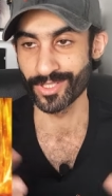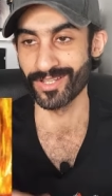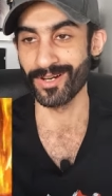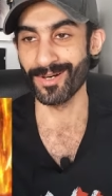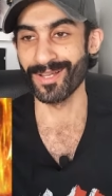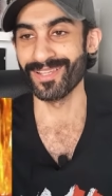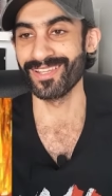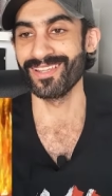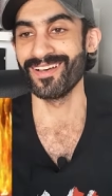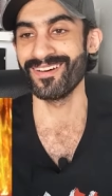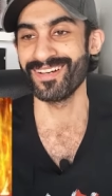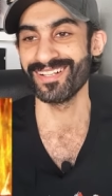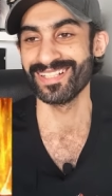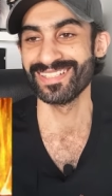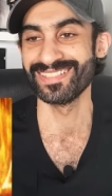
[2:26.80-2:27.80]
يا
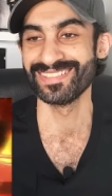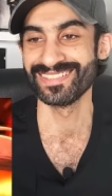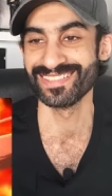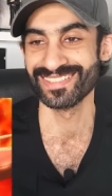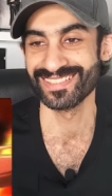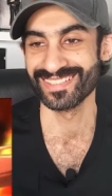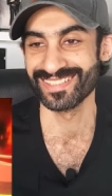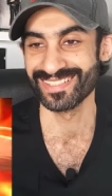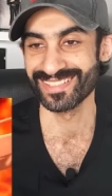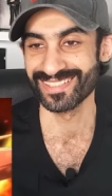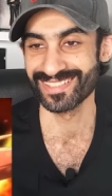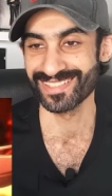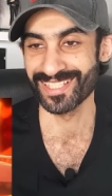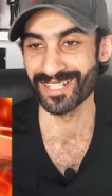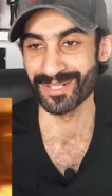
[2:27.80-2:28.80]
الله
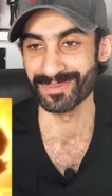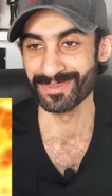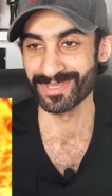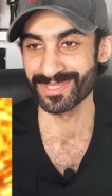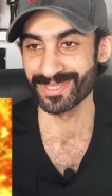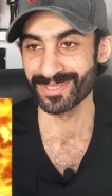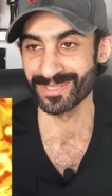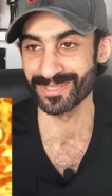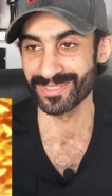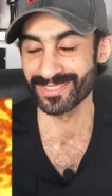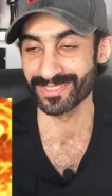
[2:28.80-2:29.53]
يا موتو